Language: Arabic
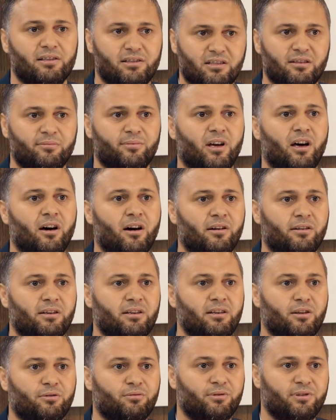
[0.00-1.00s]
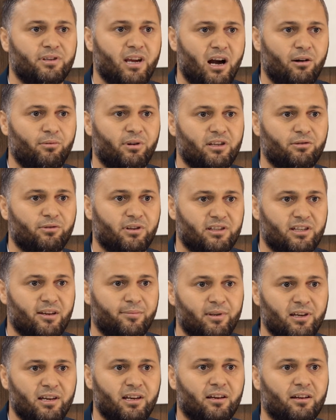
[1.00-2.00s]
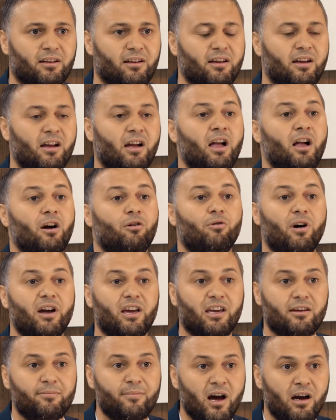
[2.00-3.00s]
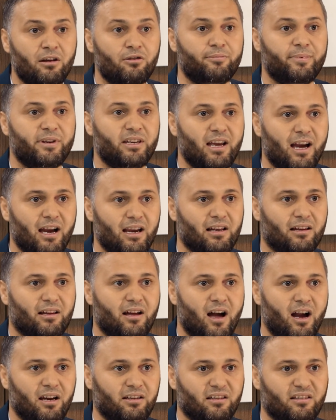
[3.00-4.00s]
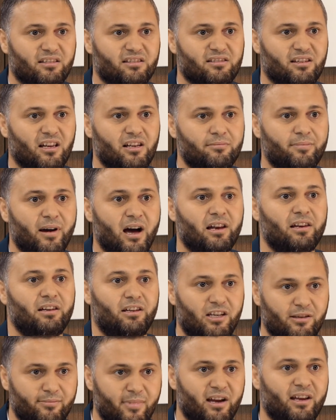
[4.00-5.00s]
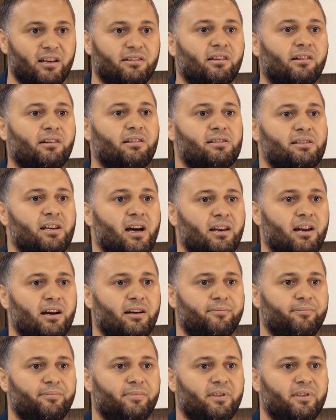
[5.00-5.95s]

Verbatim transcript: استمرارية الدعوة والتبليغ وإكمال بناء القاعدة الصلبة لحماية الرسالة